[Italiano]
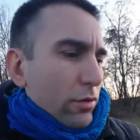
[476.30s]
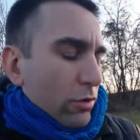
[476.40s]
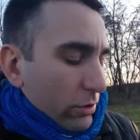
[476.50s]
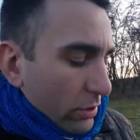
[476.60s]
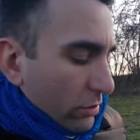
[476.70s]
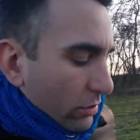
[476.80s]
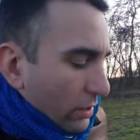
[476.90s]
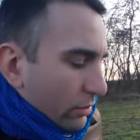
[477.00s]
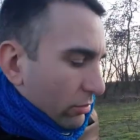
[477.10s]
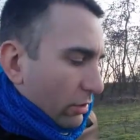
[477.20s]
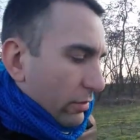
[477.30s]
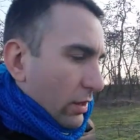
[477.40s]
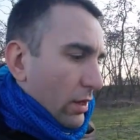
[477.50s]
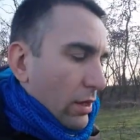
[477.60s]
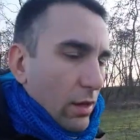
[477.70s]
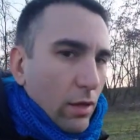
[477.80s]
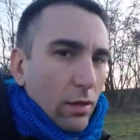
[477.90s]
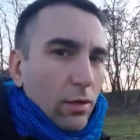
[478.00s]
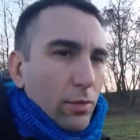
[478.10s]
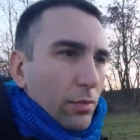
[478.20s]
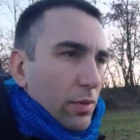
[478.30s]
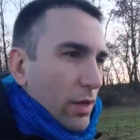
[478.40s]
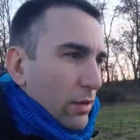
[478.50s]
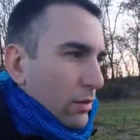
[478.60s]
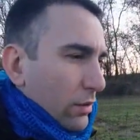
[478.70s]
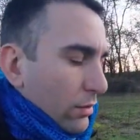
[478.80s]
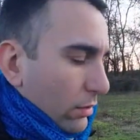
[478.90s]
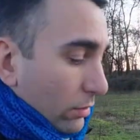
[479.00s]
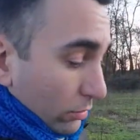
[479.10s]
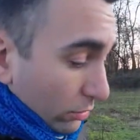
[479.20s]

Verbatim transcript: tornerò a non avere troppo, pen- tro-